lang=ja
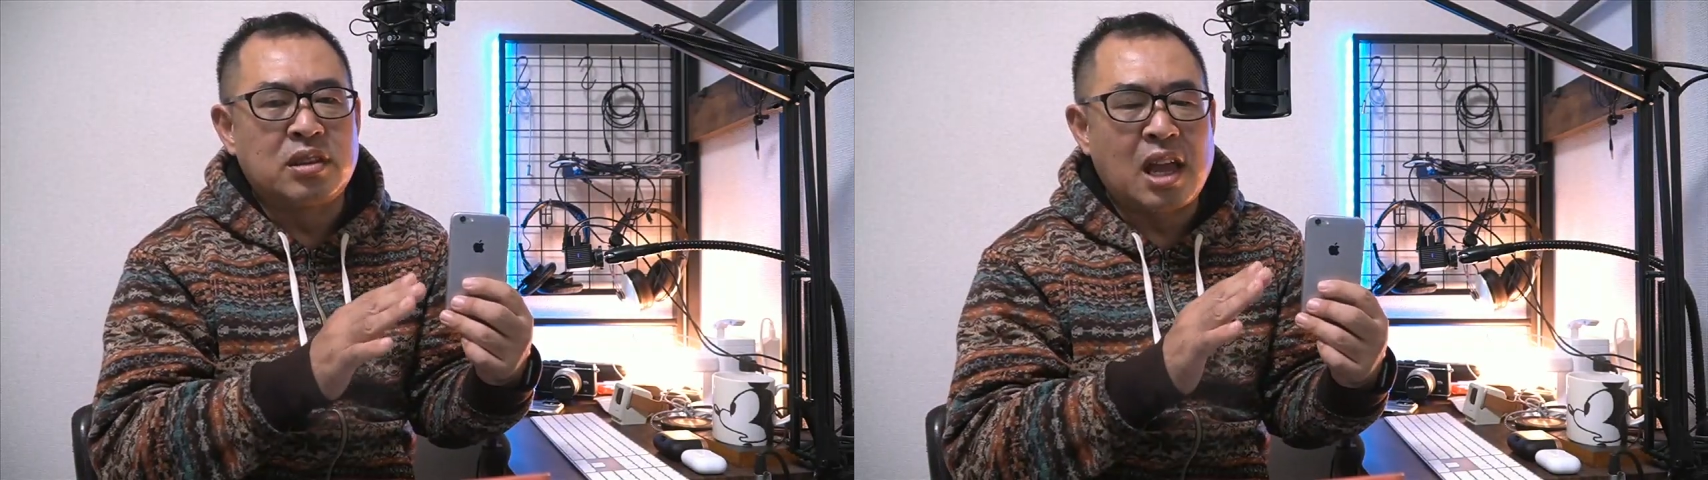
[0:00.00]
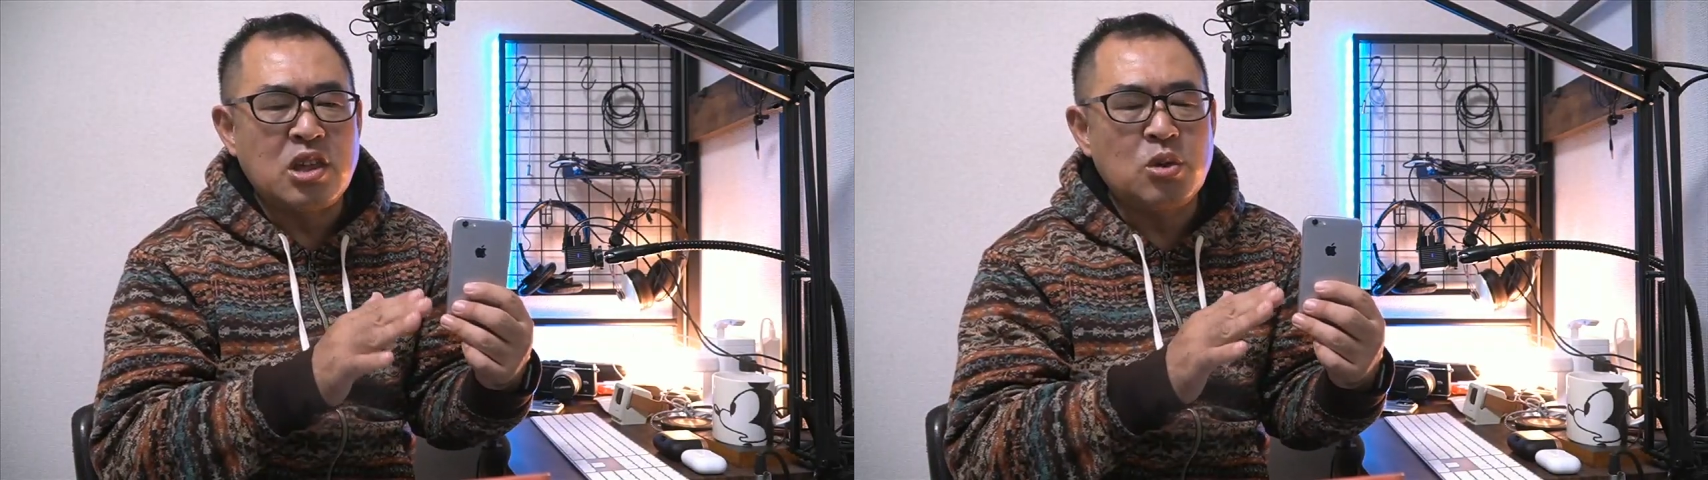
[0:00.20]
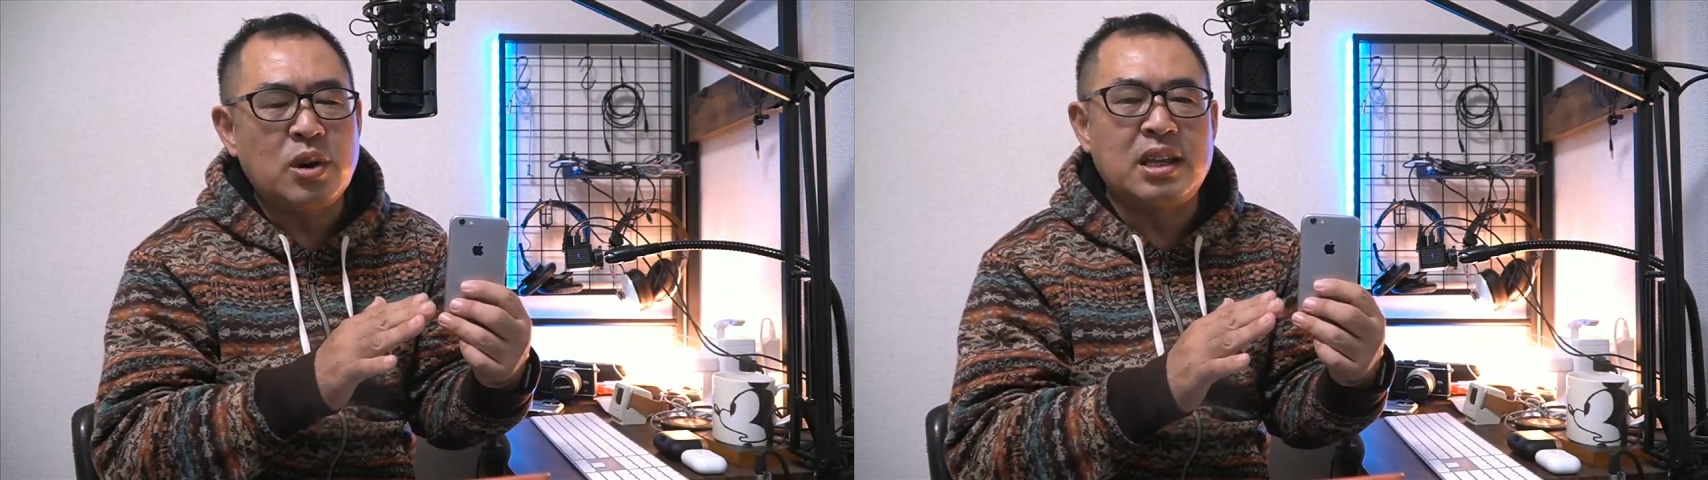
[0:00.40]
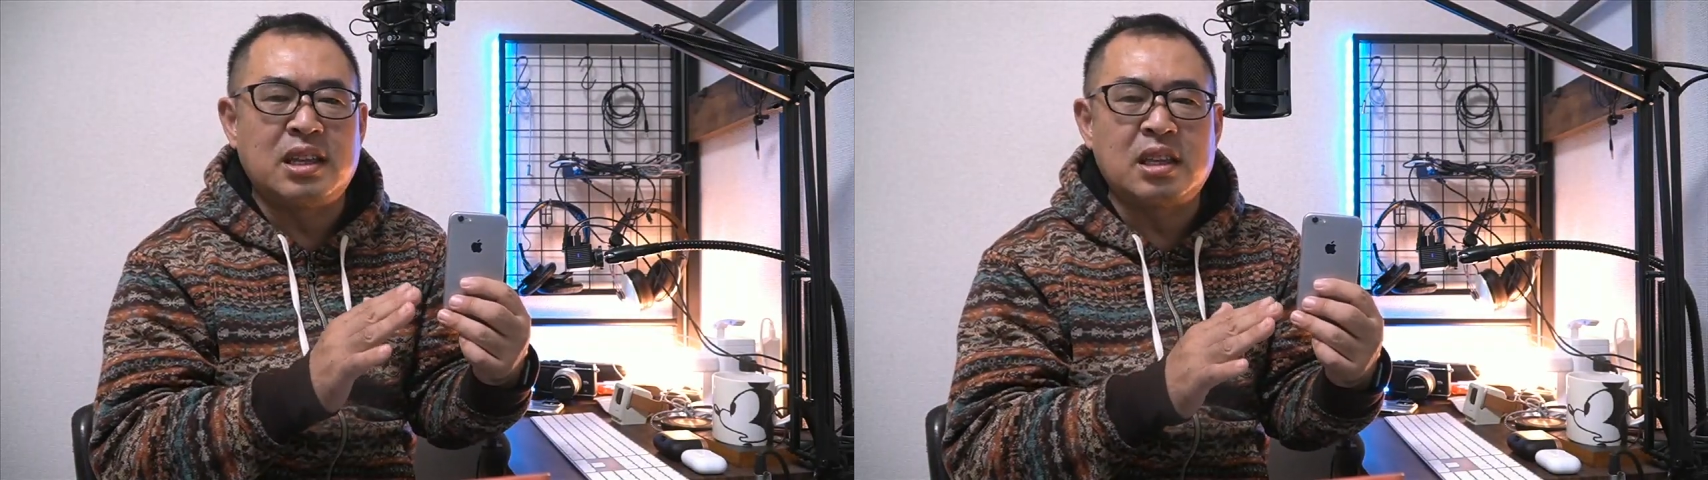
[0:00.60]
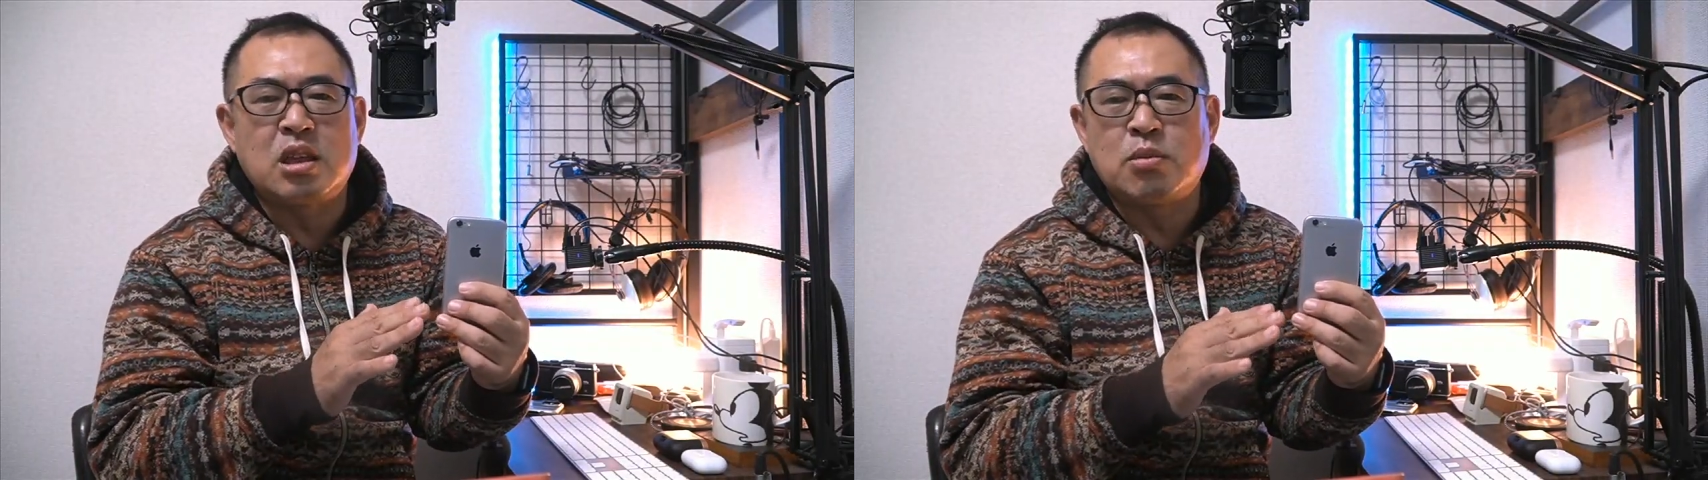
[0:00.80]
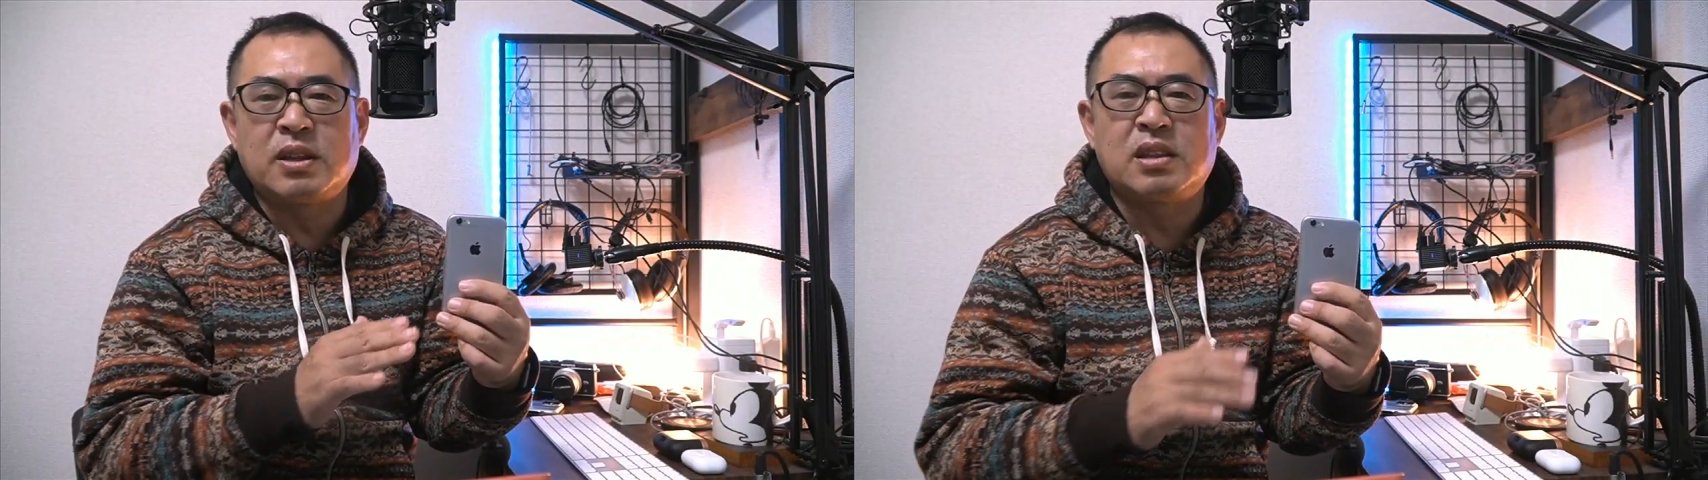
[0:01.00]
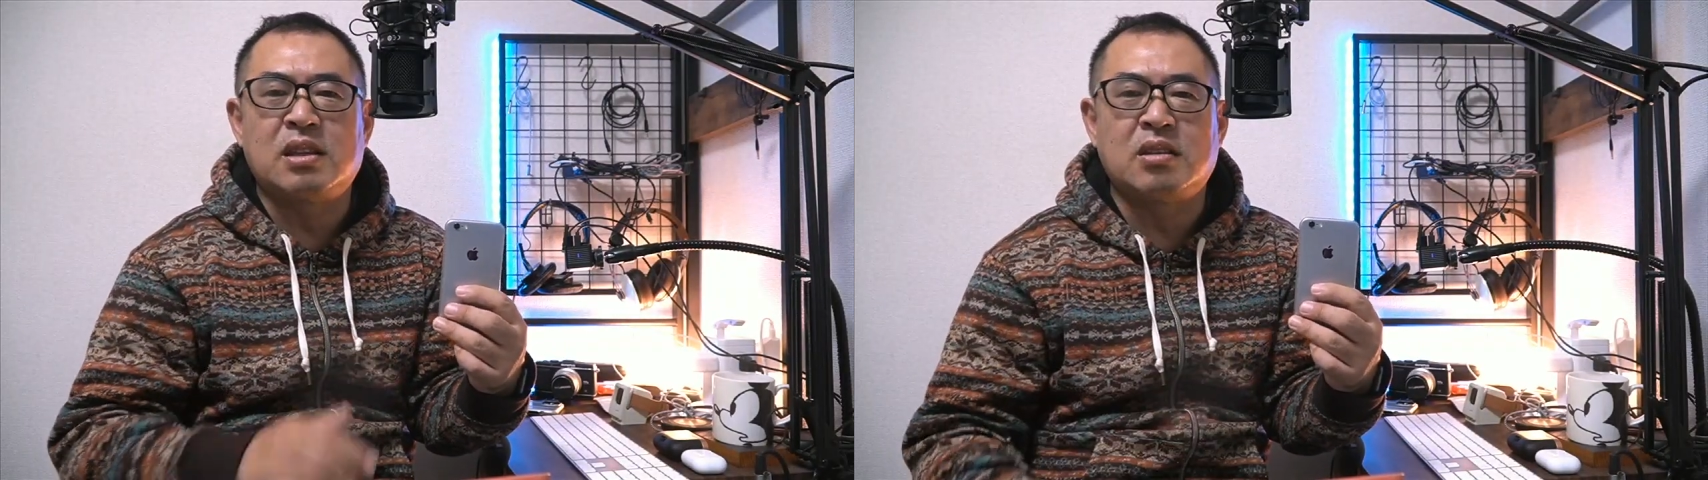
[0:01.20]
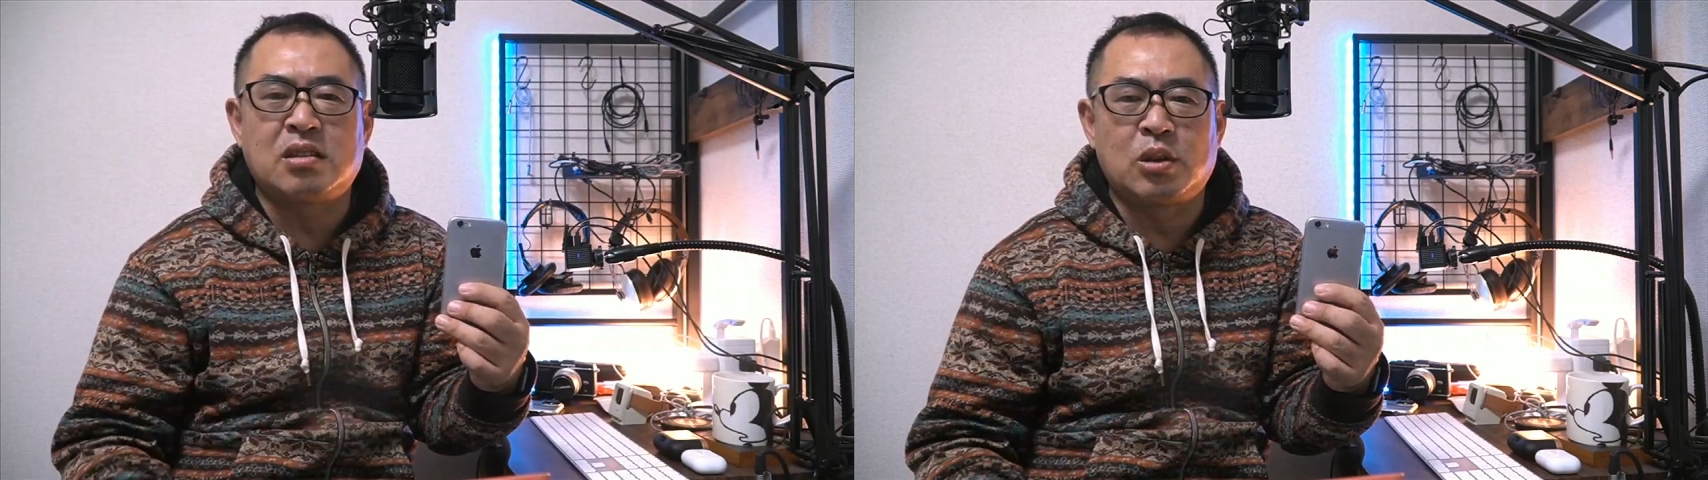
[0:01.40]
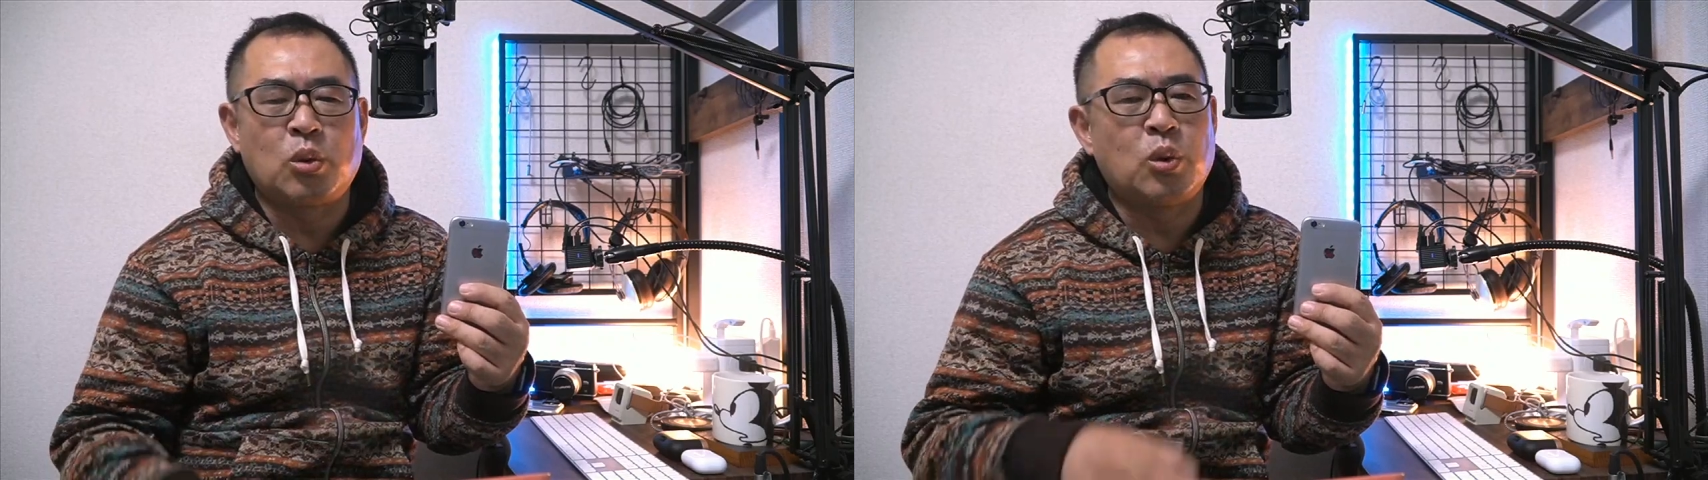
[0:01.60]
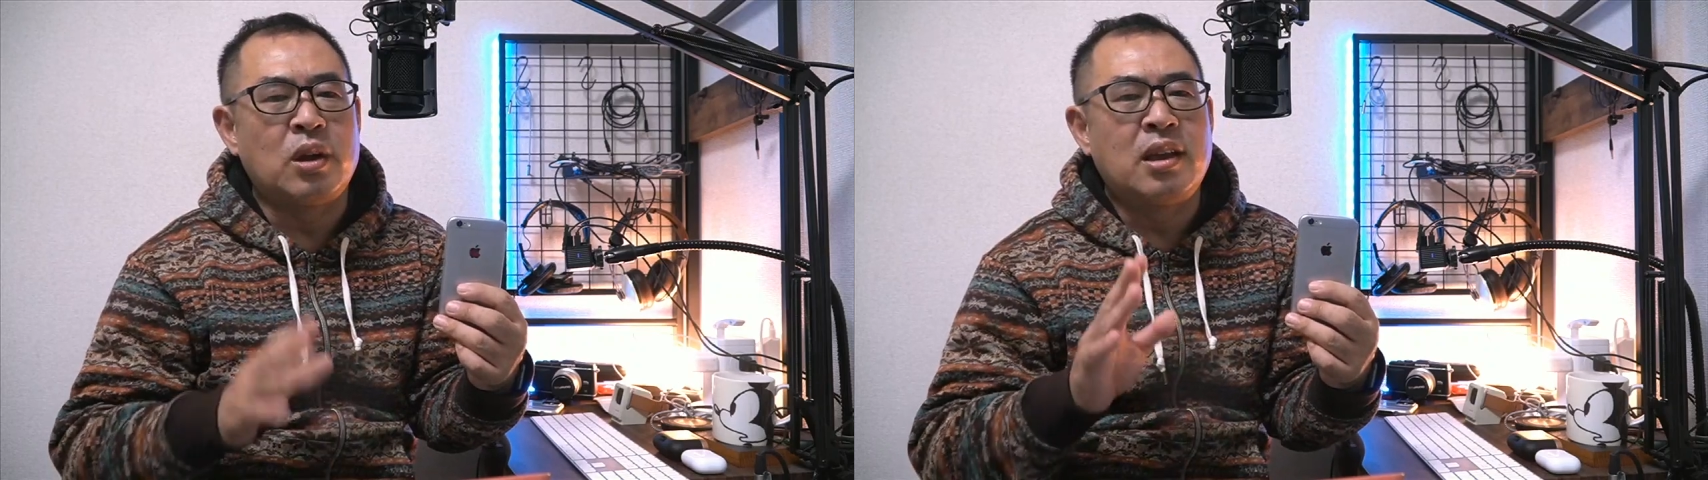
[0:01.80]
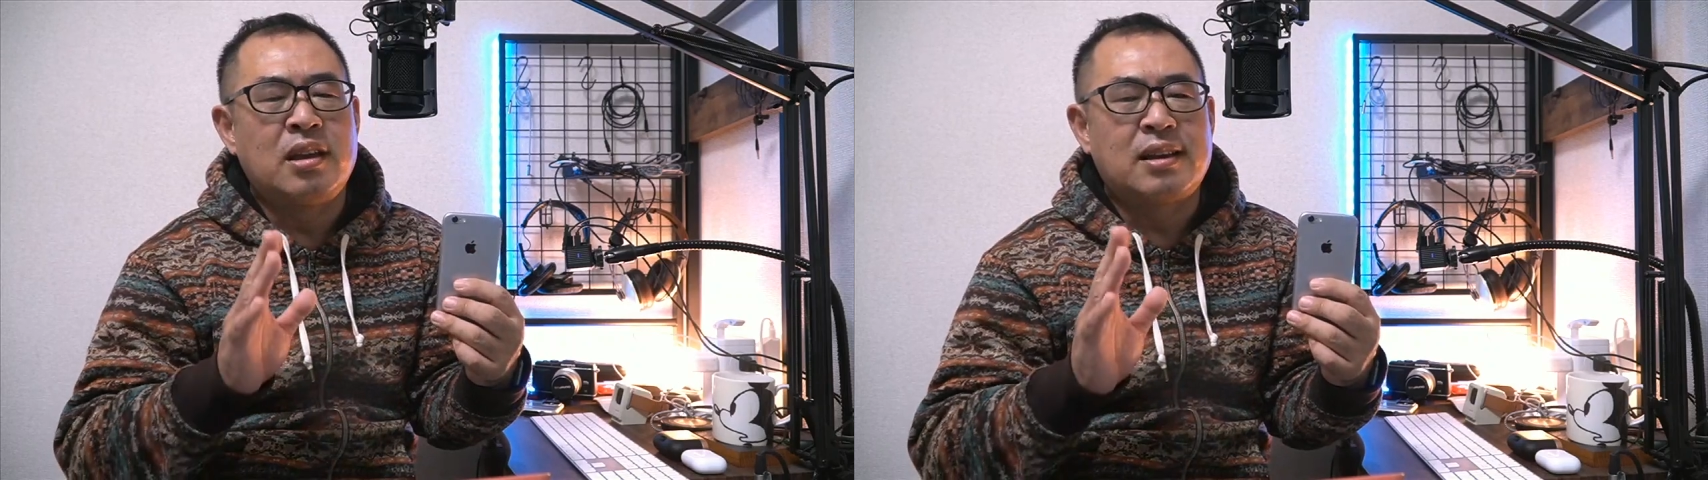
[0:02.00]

対象外になってしまったんですけど、